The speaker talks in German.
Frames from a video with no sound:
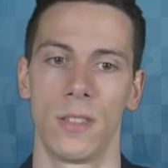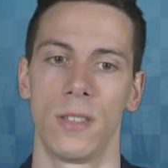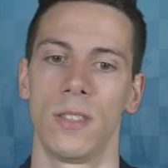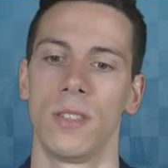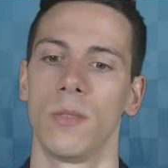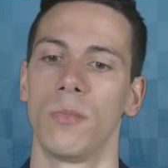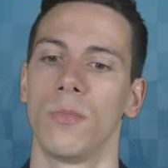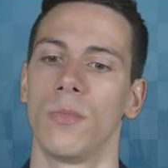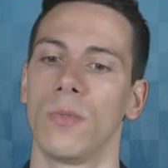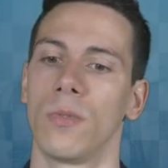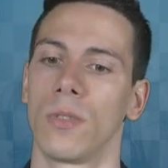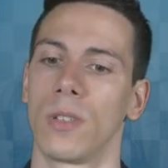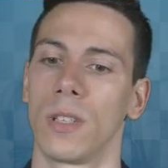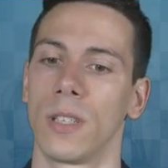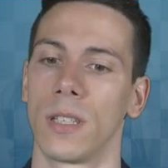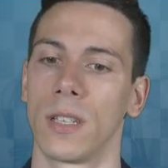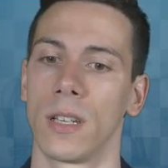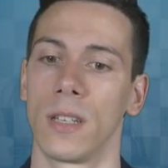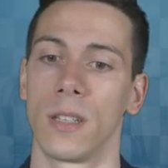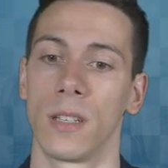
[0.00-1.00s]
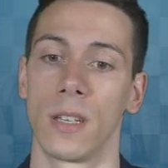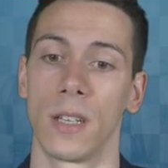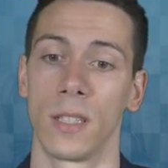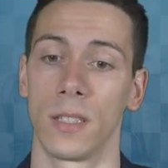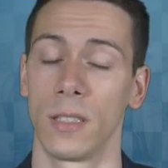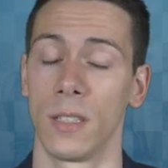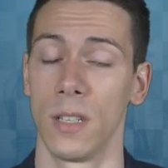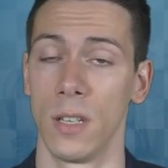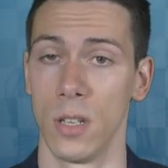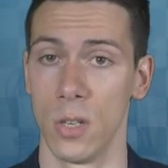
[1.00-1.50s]
Diese Möglichkeit
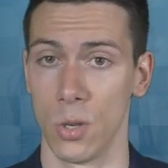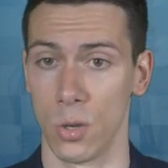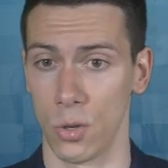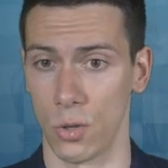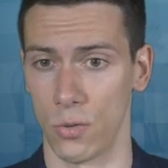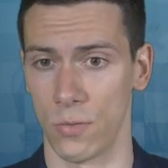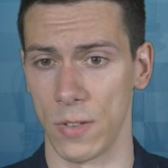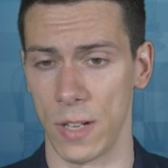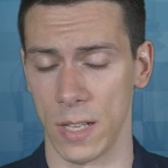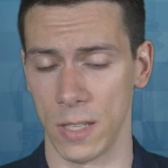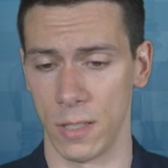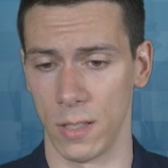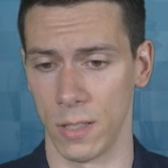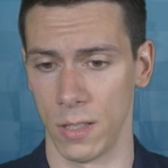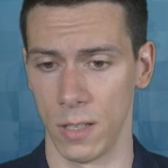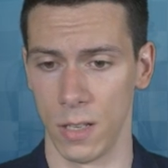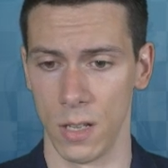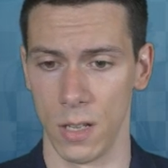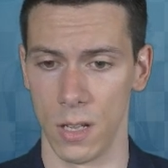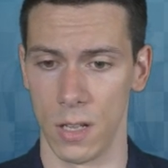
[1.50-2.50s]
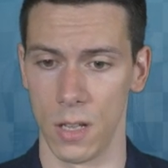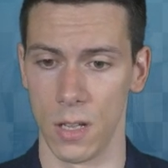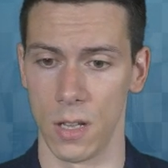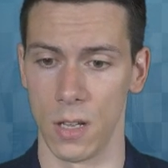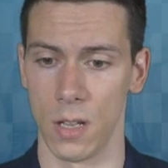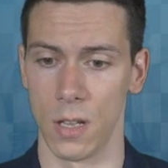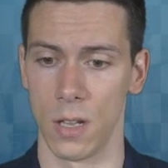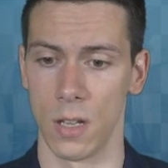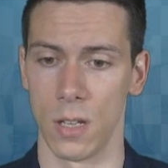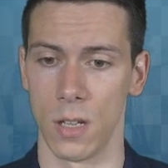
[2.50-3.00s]
hat Schwarz
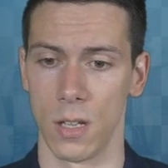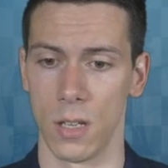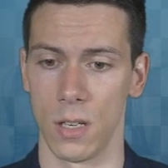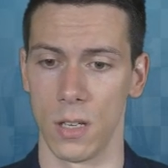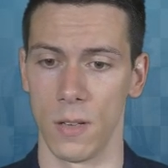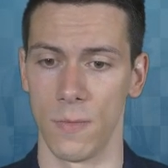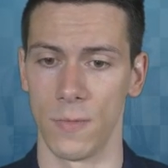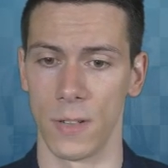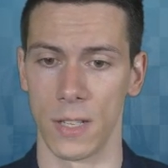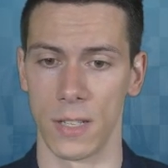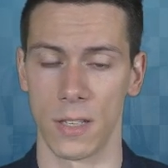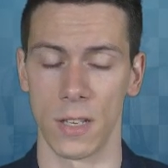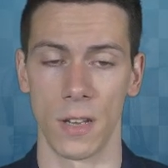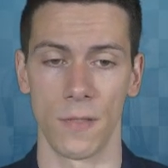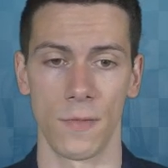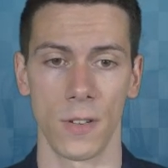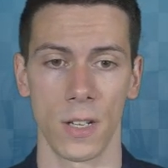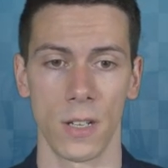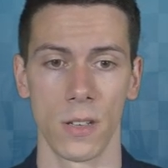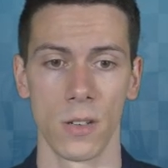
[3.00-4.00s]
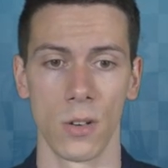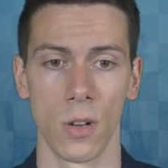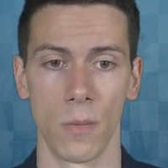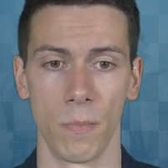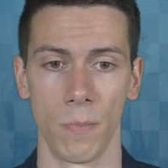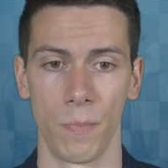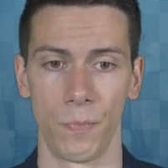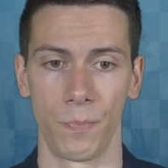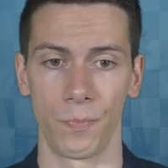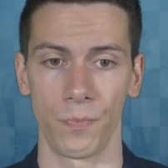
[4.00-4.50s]
dem Weißen einfach genommen.